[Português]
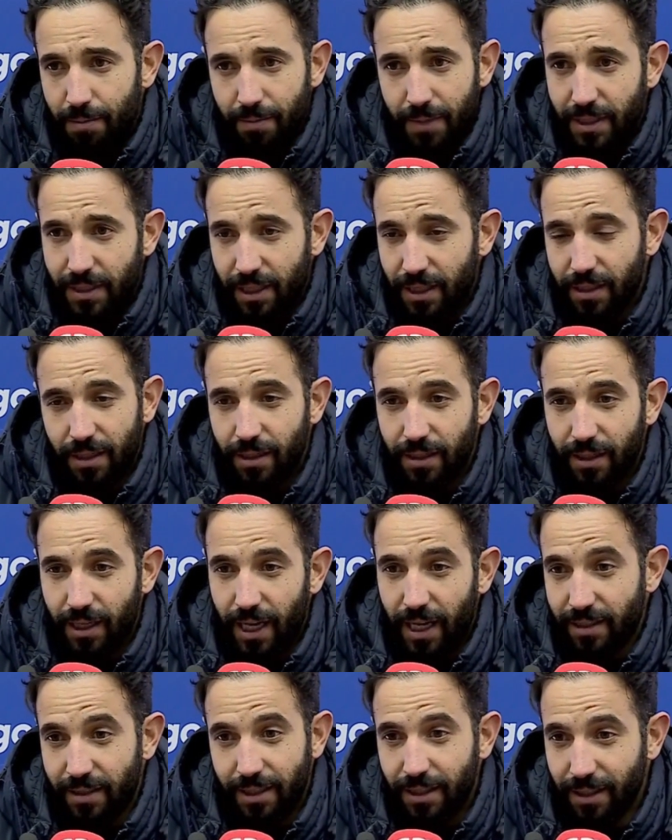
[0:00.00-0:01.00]
Mas
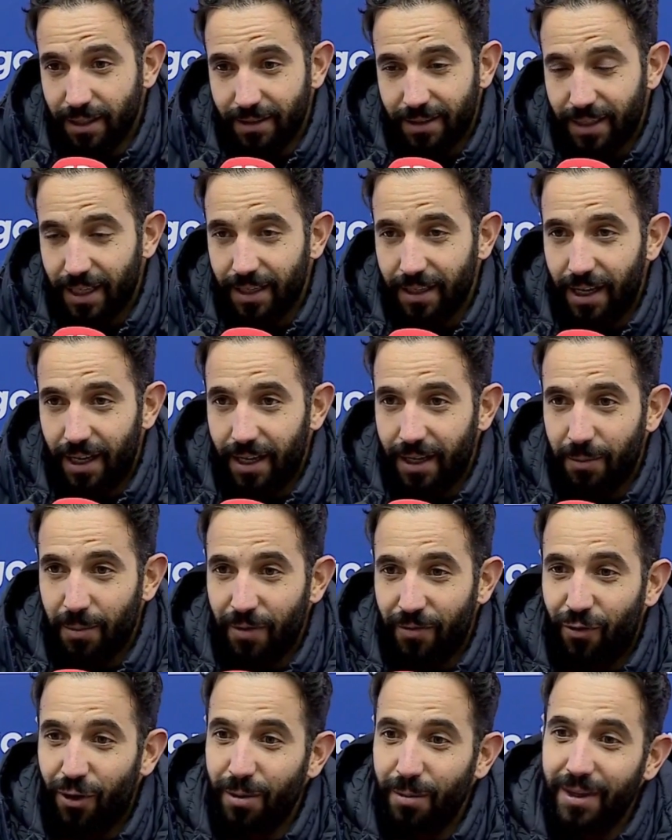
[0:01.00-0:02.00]
eh, é assim, se calhar é uma
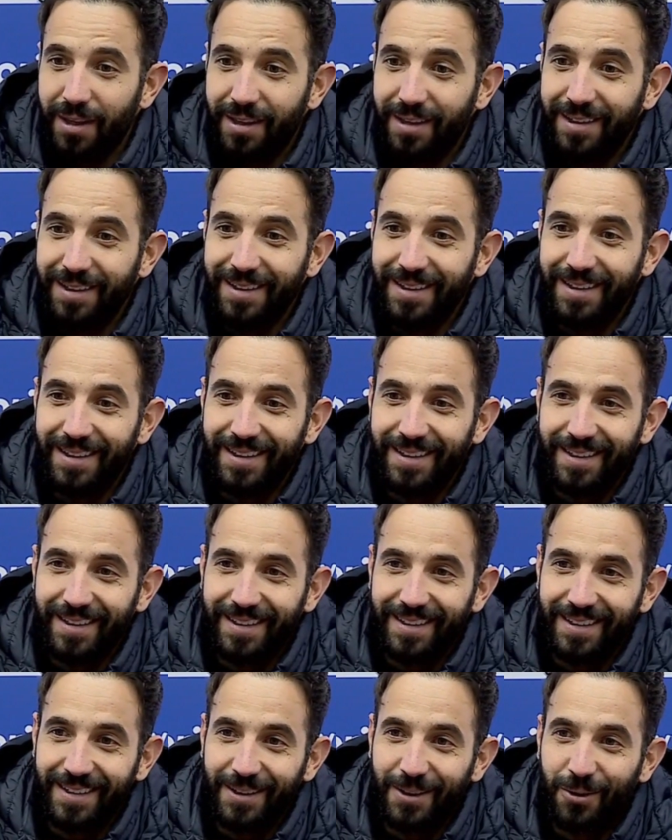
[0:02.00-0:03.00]
forma de,
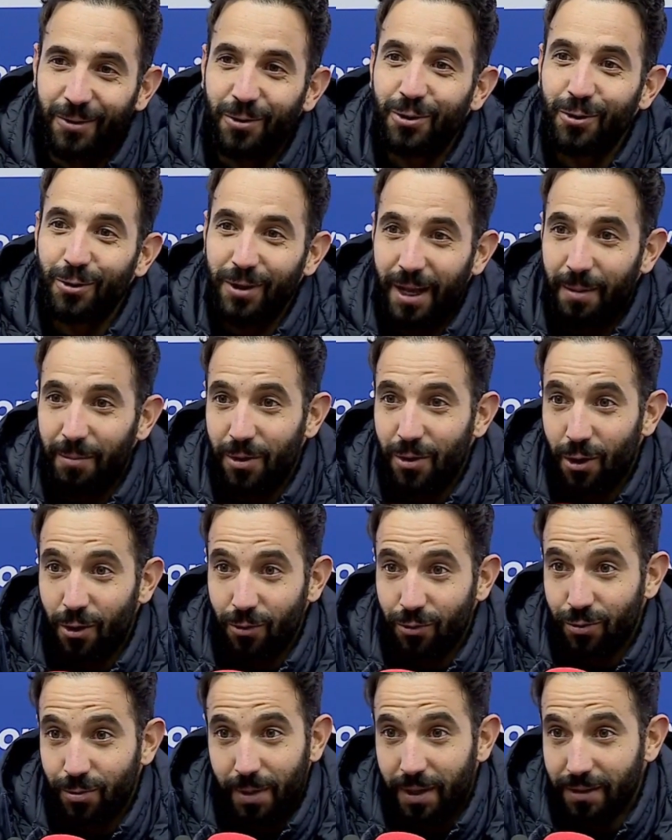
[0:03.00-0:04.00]
de, de, controlar melhor
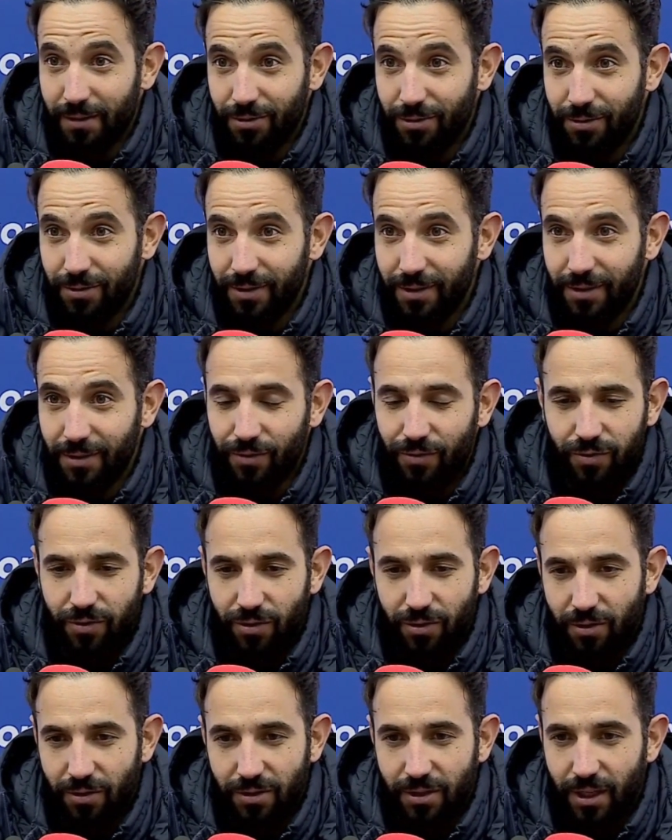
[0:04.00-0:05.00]
os bancos no
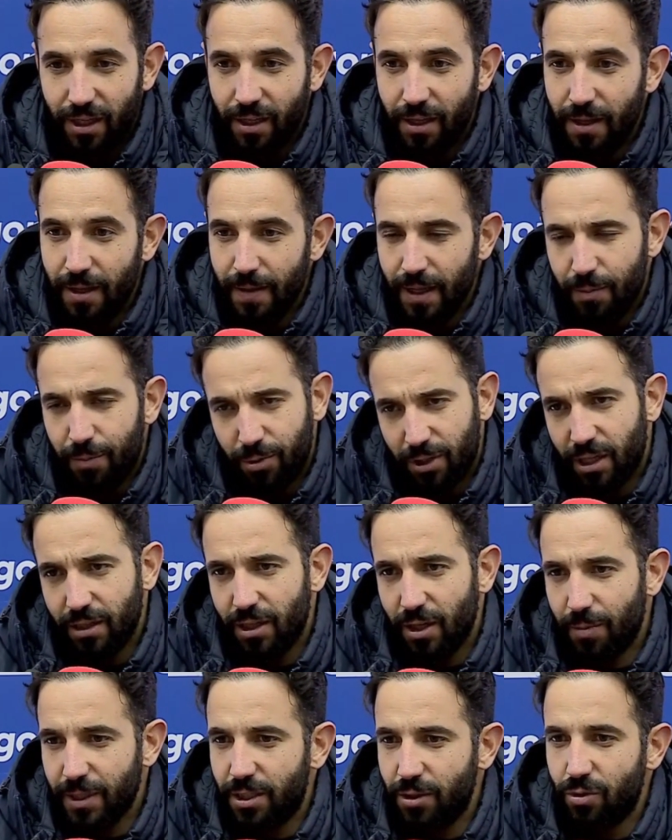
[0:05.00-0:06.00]
futuro, não sei. Portanto,
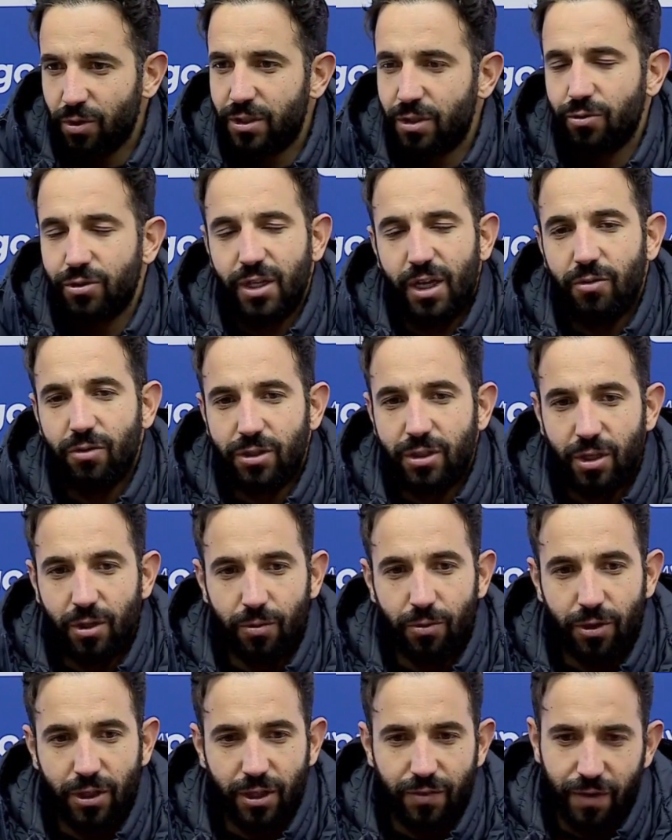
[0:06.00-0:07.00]
é uma situação que já aconteceu
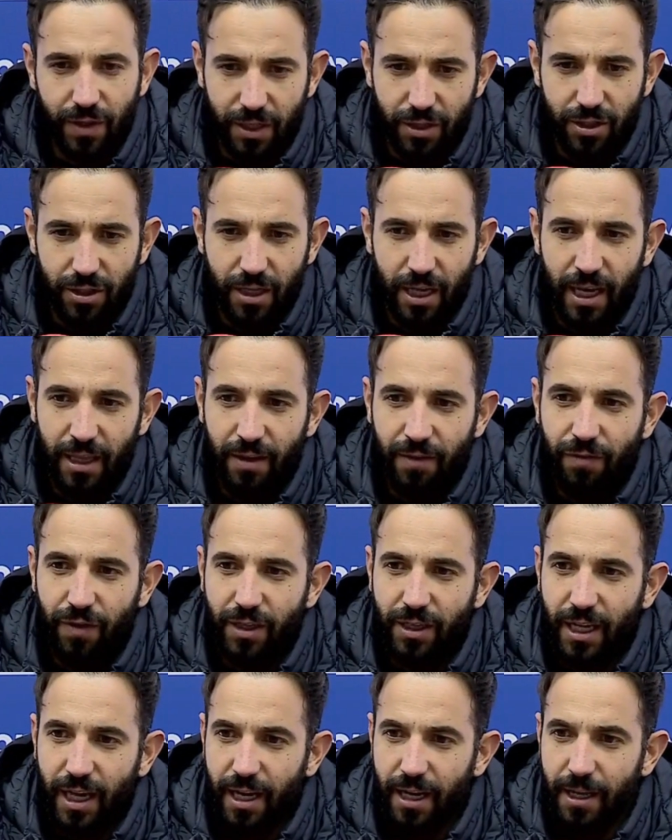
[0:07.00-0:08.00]
muitas vezes, é de
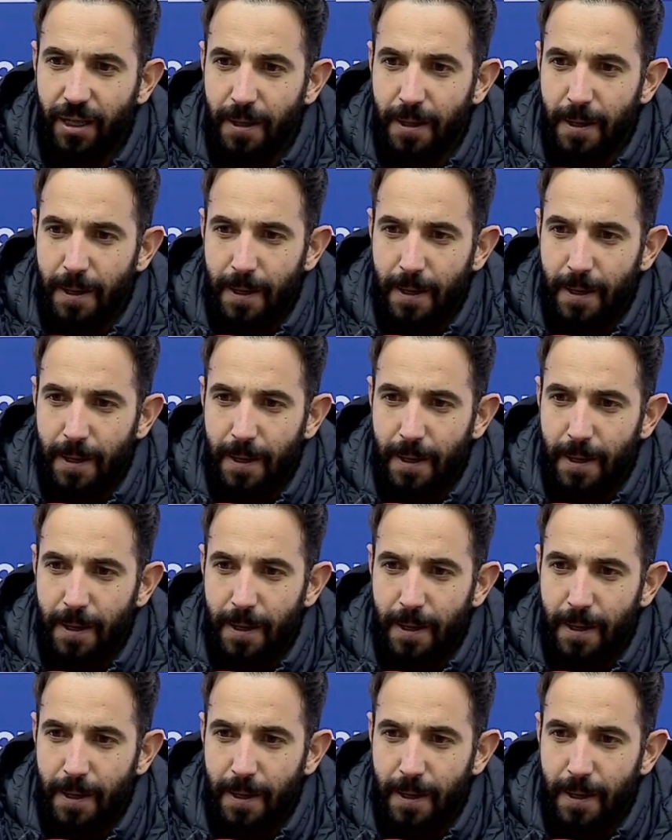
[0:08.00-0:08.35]
evitar uh,